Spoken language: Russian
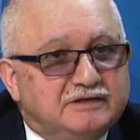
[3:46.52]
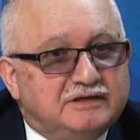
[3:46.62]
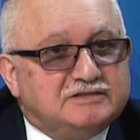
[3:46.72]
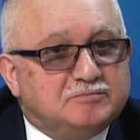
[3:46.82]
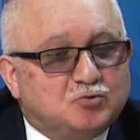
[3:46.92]

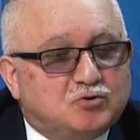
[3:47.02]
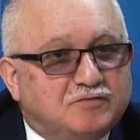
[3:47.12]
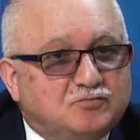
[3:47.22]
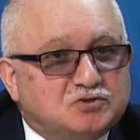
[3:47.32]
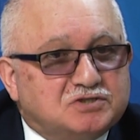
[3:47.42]
этим
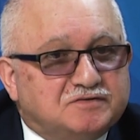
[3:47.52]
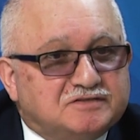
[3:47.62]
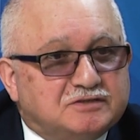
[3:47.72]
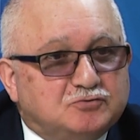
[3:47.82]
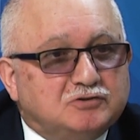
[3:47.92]

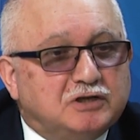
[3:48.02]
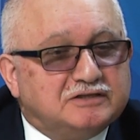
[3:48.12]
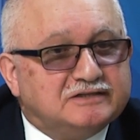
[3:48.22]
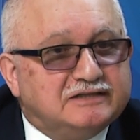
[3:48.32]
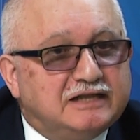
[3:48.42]
руководствоваться. Но на,
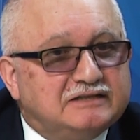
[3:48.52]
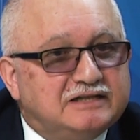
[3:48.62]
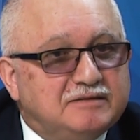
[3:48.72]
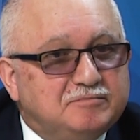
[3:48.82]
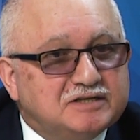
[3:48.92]
на,
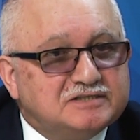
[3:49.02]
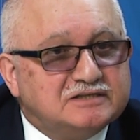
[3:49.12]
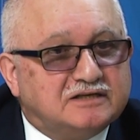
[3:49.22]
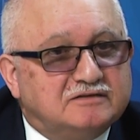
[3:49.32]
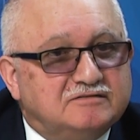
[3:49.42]
для
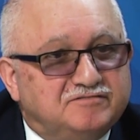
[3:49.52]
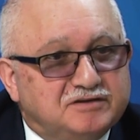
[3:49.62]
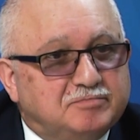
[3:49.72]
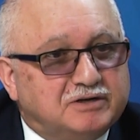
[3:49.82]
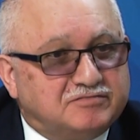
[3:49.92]
местных
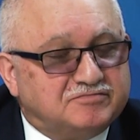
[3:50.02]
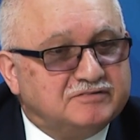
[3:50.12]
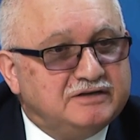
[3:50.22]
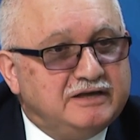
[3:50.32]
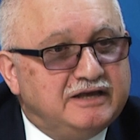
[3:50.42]
выборов
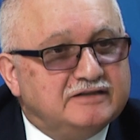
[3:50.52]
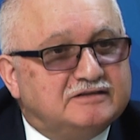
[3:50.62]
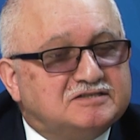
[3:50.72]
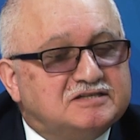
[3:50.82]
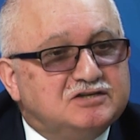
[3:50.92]

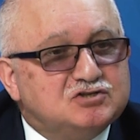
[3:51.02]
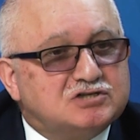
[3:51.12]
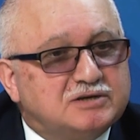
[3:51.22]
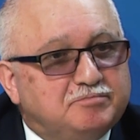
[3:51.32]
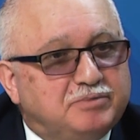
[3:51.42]
это
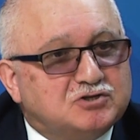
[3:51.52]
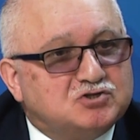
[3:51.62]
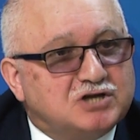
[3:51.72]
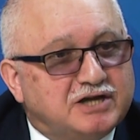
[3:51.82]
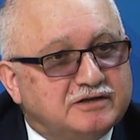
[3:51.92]
слишком
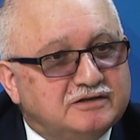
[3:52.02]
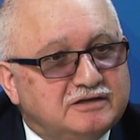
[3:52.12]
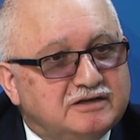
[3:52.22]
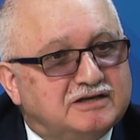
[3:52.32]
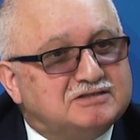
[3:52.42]
большая
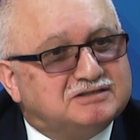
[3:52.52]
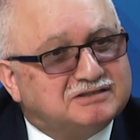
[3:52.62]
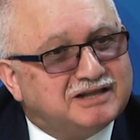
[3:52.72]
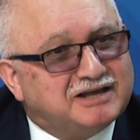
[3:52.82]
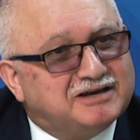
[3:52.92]

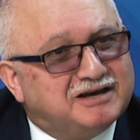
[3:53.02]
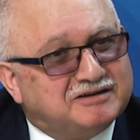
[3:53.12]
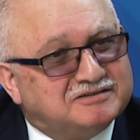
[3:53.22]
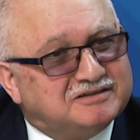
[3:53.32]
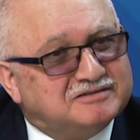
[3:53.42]
козырная
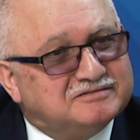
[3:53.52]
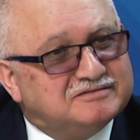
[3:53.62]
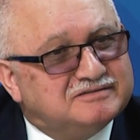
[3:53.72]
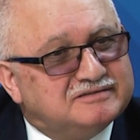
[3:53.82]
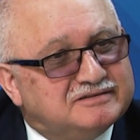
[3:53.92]
карта.
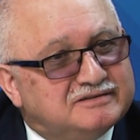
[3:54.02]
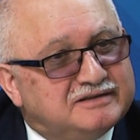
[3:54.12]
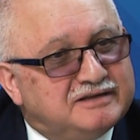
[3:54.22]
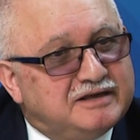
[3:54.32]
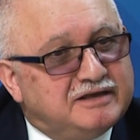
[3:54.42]

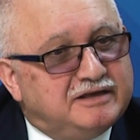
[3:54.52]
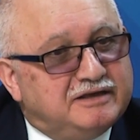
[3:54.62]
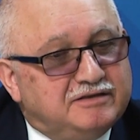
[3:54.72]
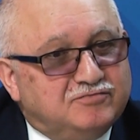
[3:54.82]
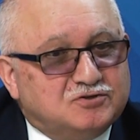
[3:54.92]

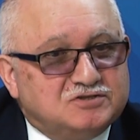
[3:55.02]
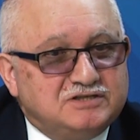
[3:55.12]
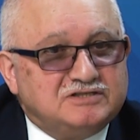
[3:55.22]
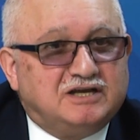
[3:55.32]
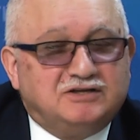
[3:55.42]
И вот
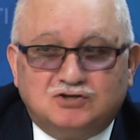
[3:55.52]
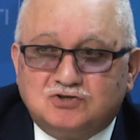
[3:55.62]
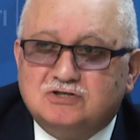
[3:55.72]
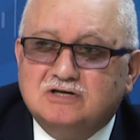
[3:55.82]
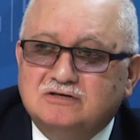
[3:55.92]
здесь,
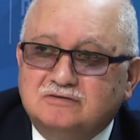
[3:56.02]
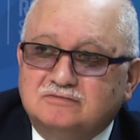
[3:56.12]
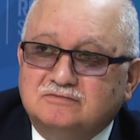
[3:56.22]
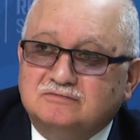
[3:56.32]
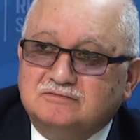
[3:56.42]
конечно,
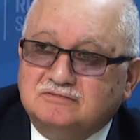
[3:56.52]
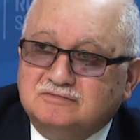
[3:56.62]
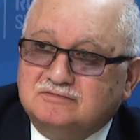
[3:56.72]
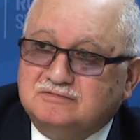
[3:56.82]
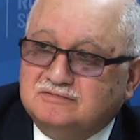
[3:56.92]

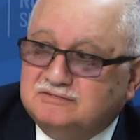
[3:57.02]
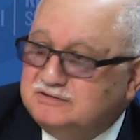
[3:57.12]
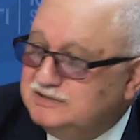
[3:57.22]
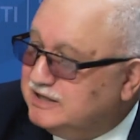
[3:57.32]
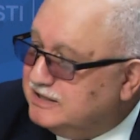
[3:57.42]
э,
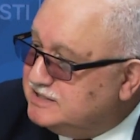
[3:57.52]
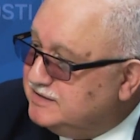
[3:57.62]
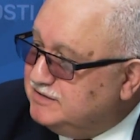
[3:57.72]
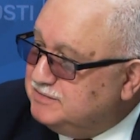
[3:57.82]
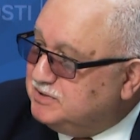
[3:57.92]

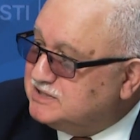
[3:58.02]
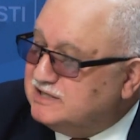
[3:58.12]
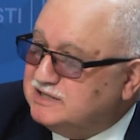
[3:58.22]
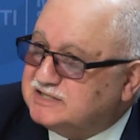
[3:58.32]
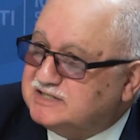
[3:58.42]
негативные
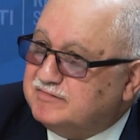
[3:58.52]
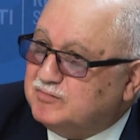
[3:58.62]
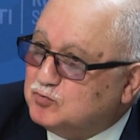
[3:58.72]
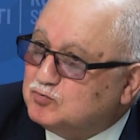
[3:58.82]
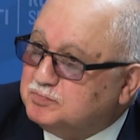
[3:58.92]
последствия
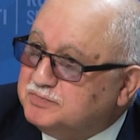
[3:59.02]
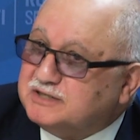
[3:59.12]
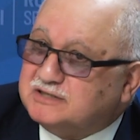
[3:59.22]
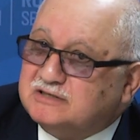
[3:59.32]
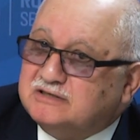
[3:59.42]
могут
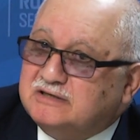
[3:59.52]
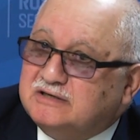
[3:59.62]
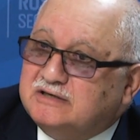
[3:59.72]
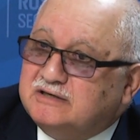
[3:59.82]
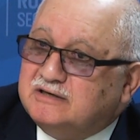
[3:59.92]
быть.
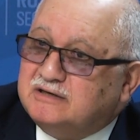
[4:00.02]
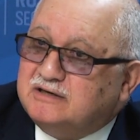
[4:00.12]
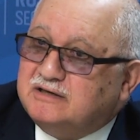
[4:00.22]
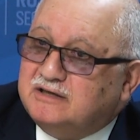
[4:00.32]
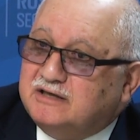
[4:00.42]

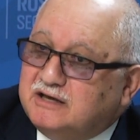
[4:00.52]
И